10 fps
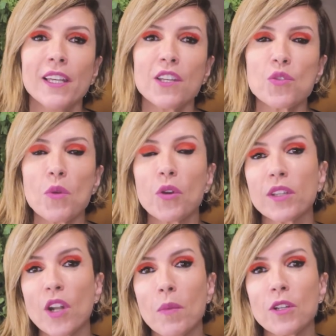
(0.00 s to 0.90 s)
Isso meio
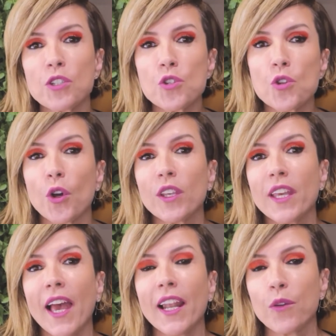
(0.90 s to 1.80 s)
que traumatizou
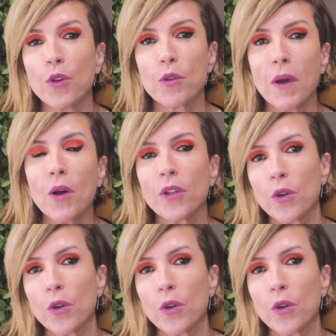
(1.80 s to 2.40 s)
e ela e o irmão,